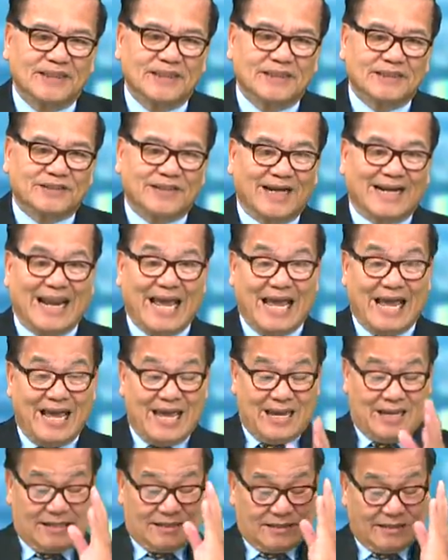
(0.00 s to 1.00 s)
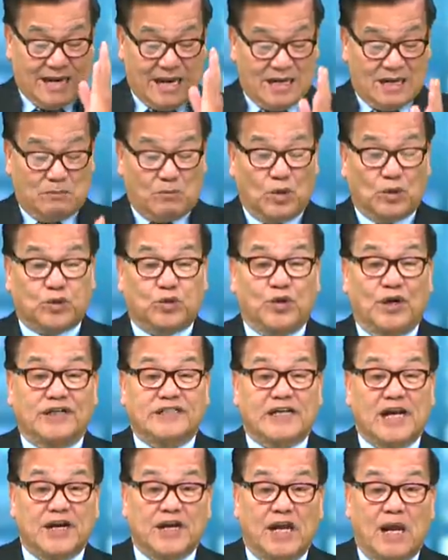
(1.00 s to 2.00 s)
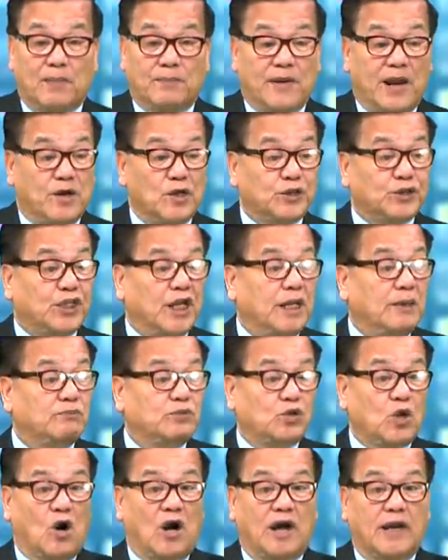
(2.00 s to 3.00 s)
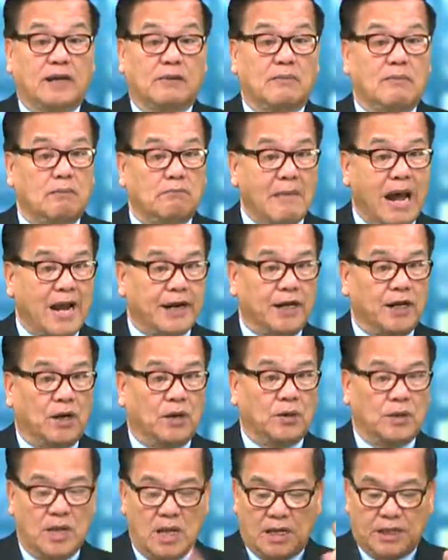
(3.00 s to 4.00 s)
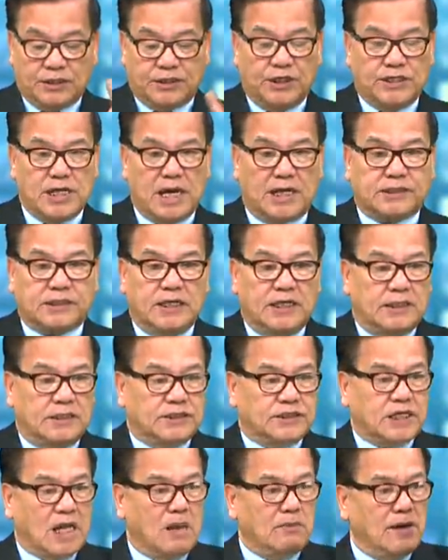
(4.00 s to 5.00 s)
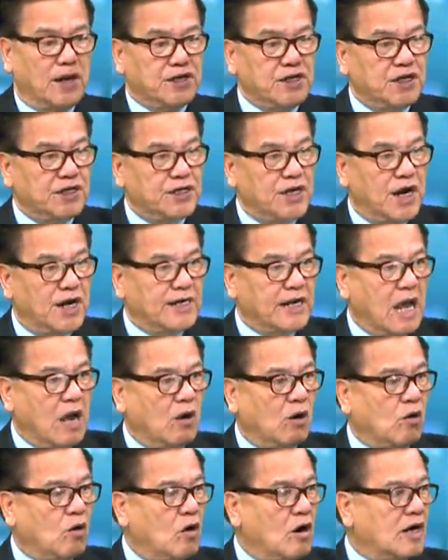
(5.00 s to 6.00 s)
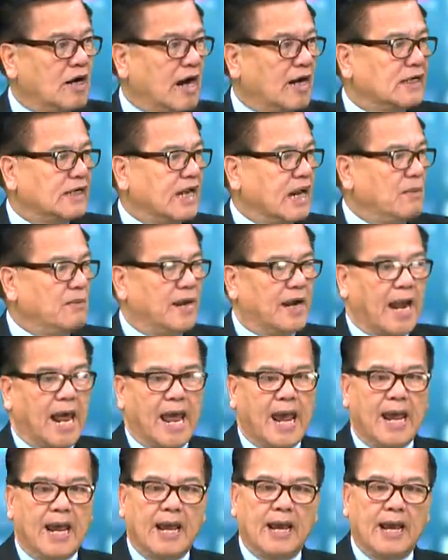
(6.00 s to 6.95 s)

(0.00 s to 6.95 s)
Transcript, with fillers: Tức là đây là một chuyện gián điệp để nó tìm tòi ba điều. Thứ nhất, xem là những nơi nào có gắn camera.